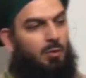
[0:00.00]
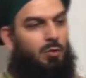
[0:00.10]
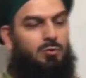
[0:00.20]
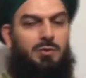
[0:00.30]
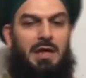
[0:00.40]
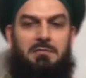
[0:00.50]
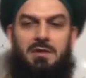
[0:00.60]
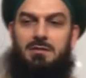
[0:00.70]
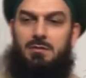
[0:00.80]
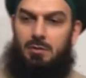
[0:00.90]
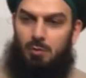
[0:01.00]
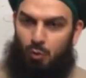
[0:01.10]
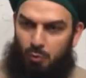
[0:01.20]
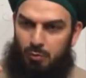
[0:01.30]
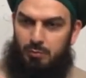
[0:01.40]
Onun hemen e,
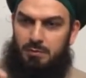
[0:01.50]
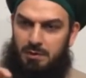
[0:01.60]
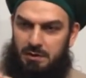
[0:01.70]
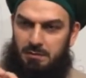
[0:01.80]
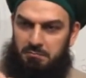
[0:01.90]
o e,